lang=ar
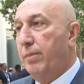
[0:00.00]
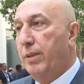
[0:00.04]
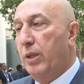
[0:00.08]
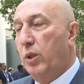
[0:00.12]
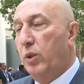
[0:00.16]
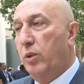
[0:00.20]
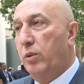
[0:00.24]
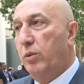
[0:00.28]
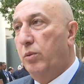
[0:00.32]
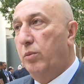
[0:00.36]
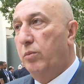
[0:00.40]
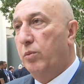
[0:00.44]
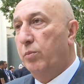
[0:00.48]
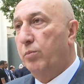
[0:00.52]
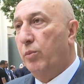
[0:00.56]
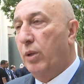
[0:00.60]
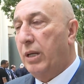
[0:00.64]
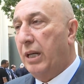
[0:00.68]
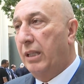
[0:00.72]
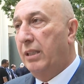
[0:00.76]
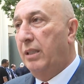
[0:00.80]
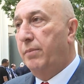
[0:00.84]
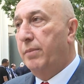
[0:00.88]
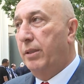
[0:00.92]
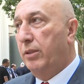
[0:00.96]
من
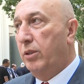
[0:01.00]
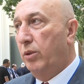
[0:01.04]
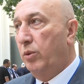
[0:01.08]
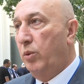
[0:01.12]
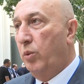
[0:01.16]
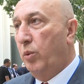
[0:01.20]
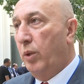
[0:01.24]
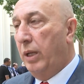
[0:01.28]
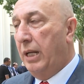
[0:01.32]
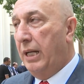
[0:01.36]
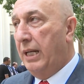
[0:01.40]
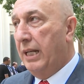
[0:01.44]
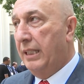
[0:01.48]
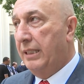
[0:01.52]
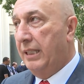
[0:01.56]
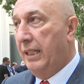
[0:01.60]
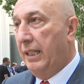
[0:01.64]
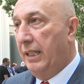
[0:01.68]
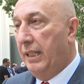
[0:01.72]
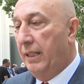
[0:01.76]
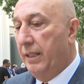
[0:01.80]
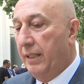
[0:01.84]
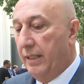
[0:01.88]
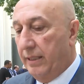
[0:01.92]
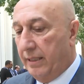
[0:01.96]
مقدمة الدول
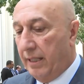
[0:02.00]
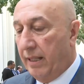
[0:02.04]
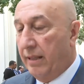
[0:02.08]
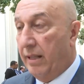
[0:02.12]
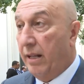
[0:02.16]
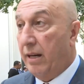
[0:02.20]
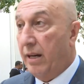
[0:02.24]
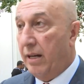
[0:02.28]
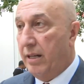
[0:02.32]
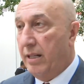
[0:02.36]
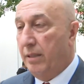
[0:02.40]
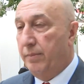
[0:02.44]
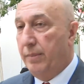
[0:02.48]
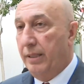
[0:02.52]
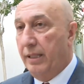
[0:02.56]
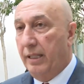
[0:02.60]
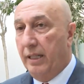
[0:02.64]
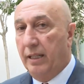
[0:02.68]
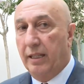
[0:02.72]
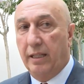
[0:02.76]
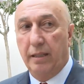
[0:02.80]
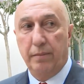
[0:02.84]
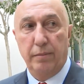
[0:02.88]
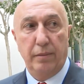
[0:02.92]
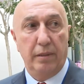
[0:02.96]
التي تضررت
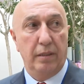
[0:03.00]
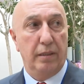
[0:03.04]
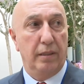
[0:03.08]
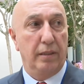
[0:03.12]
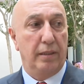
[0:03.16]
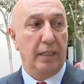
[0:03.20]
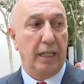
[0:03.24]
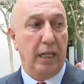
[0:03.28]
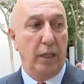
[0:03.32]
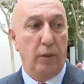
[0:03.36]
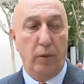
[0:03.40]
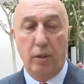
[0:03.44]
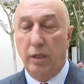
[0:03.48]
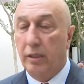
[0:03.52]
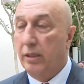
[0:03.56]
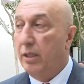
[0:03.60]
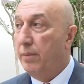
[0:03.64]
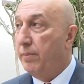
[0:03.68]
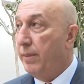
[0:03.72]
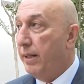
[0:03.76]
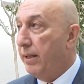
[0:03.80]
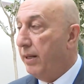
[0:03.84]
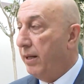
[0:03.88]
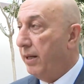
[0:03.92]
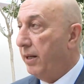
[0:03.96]
بتغيرات
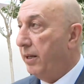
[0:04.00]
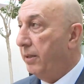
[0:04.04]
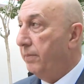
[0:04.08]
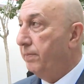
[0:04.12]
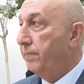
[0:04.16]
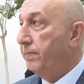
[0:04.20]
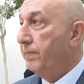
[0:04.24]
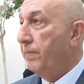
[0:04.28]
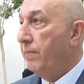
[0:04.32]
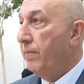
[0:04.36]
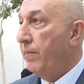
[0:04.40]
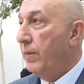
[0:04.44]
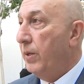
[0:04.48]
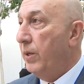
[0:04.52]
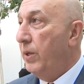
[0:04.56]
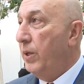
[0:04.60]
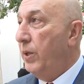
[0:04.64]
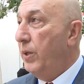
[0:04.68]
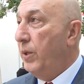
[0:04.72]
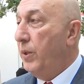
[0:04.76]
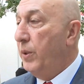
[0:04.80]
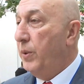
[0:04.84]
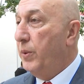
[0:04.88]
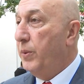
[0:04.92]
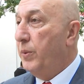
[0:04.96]
المناخ
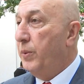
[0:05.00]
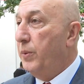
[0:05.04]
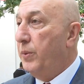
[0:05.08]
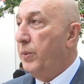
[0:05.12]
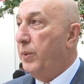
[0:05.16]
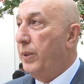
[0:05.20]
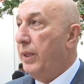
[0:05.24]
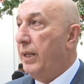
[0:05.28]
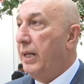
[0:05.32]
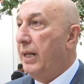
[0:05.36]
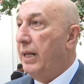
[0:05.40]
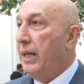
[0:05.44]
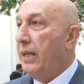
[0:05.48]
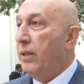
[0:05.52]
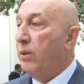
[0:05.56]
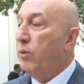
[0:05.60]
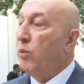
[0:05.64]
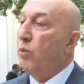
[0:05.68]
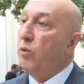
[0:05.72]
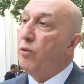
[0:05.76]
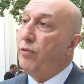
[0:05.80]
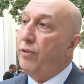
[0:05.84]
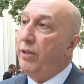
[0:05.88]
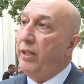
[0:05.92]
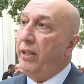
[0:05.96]

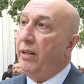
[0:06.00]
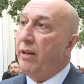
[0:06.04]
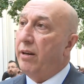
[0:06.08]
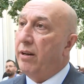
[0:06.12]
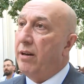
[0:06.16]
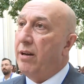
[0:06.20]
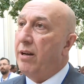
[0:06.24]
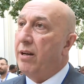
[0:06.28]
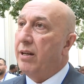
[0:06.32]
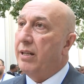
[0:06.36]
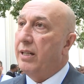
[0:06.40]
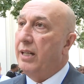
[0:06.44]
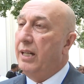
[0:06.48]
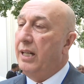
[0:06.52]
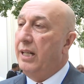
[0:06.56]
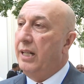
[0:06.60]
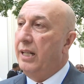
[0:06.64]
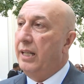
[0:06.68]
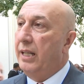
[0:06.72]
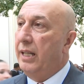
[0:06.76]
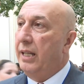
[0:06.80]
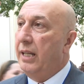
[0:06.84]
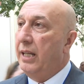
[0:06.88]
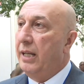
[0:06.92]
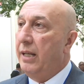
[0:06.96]
وظروف العراق
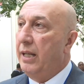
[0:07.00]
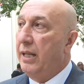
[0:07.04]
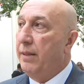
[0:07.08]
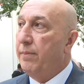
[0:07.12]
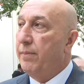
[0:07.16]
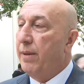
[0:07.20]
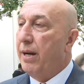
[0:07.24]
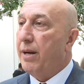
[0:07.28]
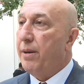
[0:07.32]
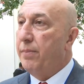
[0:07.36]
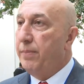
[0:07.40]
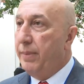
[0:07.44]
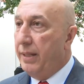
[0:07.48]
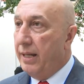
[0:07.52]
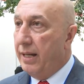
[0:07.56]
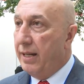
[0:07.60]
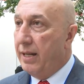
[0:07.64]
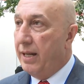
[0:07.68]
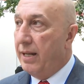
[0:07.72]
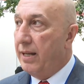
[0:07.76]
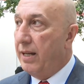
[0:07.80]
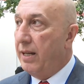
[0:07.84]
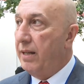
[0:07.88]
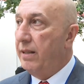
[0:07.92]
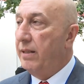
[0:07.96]
اللي مر
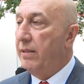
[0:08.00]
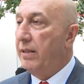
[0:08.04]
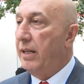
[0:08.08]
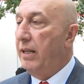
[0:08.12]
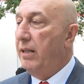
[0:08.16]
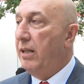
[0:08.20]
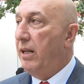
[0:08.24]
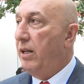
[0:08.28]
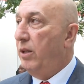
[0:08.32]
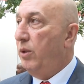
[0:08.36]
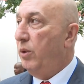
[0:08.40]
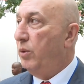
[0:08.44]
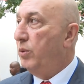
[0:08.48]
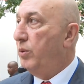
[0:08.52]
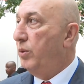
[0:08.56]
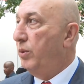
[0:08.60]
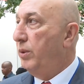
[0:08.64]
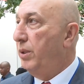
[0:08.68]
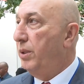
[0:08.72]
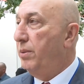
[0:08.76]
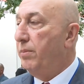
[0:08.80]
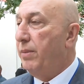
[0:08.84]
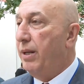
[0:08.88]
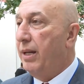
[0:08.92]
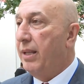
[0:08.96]
بها خلال
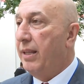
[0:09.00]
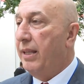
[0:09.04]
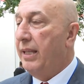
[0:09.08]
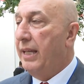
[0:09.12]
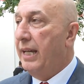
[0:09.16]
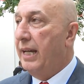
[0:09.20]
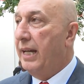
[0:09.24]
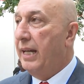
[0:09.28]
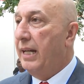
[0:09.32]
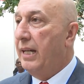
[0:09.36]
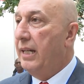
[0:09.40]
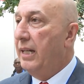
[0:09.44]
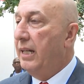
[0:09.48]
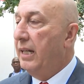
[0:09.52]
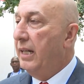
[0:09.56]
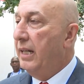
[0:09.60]
العقود الماضية